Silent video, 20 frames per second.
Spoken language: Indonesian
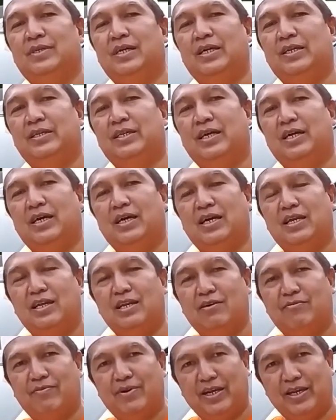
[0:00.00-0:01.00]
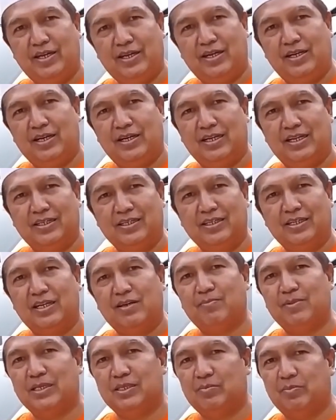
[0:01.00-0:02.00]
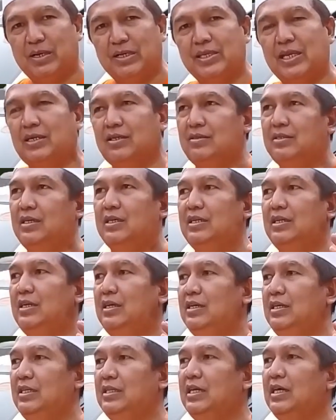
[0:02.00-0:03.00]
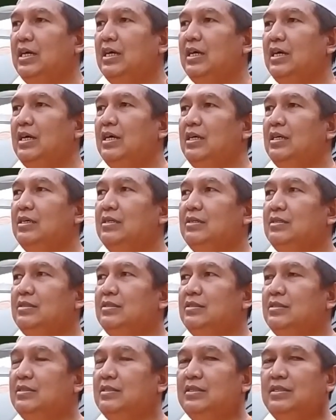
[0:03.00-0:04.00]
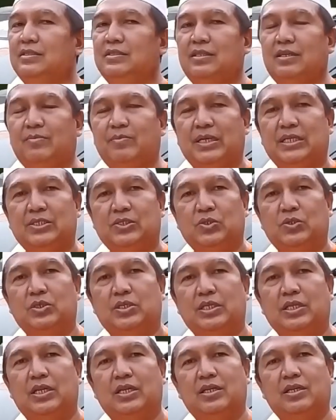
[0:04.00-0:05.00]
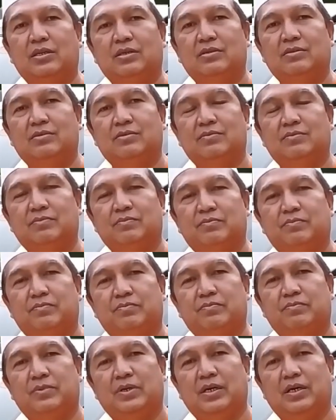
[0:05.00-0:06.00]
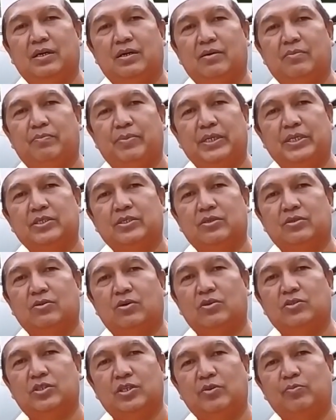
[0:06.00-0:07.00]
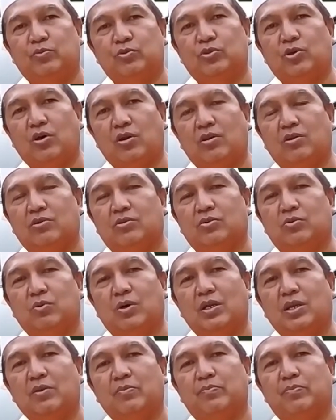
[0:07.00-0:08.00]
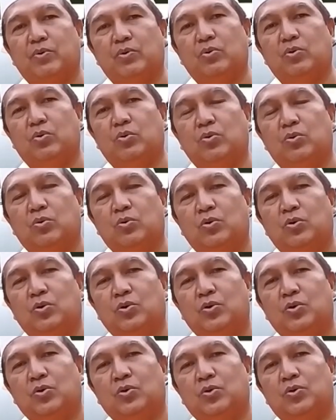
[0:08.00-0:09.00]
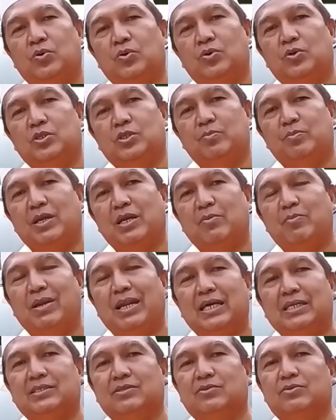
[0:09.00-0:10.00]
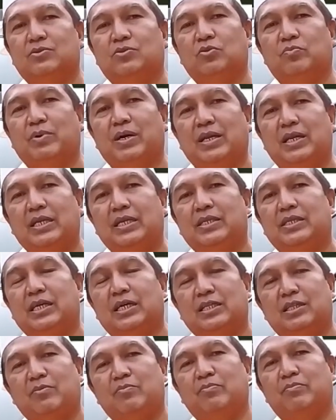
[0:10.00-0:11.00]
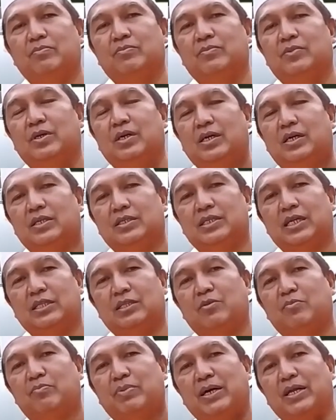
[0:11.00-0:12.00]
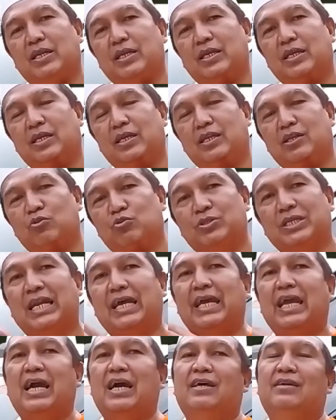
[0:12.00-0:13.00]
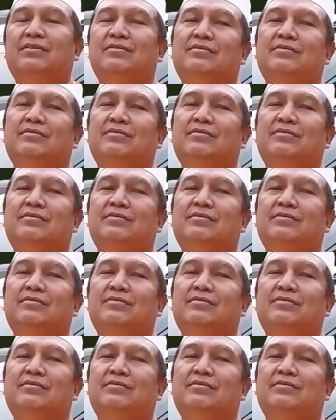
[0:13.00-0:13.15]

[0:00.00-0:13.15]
ada Hana Finance ada Sinarmas banyak karena kita termasuk dealer eh, best kontributor 2000 19 untuk Bali Jatim eh, Jatim Bali Nusra ya